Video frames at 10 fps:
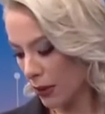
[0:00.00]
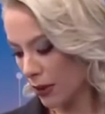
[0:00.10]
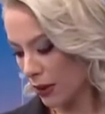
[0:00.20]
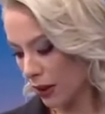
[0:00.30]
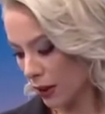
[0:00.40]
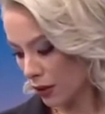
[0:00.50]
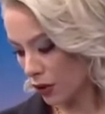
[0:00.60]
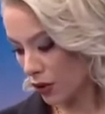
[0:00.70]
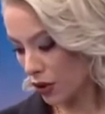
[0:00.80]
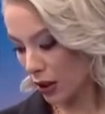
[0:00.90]
bin liraya
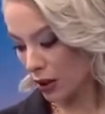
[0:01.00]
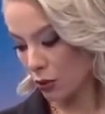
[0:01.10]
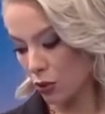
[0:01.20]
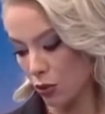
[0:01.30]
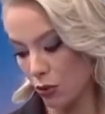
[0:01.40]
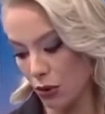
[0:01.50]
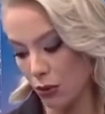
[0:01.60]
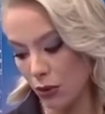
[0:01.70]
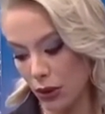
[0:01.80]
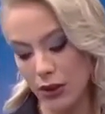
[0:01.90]
çıkarılmış
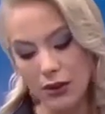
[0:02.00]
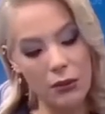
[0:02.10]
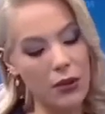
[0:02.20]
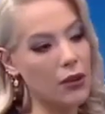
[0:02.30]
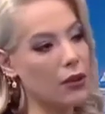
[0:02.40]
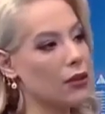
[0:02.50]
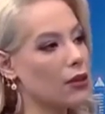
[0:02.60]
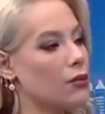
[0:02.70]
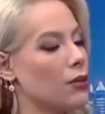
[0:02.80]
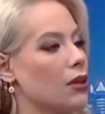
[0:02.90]
durumda burada azami
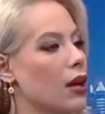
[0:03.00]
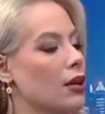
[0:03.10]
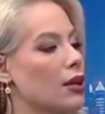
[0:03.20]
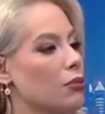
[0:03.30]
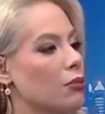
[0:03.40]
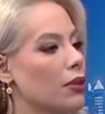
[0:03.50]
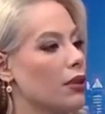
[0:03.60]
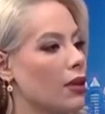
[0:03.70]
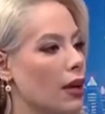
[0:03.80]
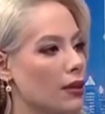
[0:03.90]
yatırım miktarı 20
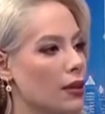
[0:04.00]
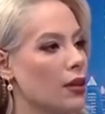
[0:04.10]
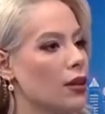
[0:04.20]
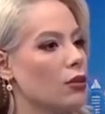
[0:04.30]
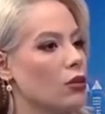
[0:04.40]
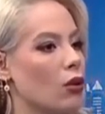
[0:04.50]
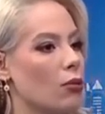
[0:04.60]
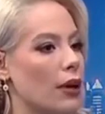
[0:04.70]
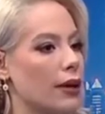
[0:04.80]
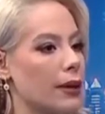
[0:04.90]
bin liraydı
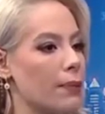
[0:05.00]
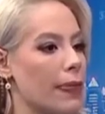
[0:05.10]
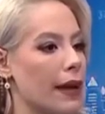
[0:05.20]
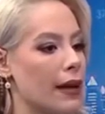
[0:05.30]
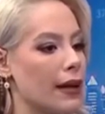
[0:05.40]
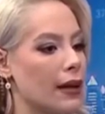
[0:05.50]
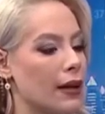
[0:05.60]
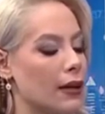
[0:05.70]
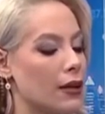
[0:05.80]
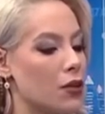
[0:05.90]
normalde.
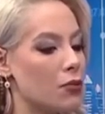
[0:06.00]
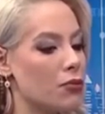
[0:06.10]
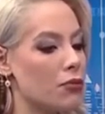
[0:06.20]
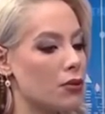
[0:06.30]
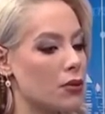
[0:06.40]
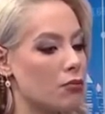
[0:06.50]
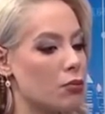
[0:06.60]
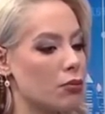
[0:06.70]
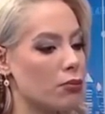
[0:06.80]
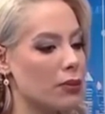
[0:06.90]
Ee, şimdi evet.
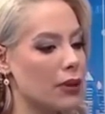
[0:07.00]
Bu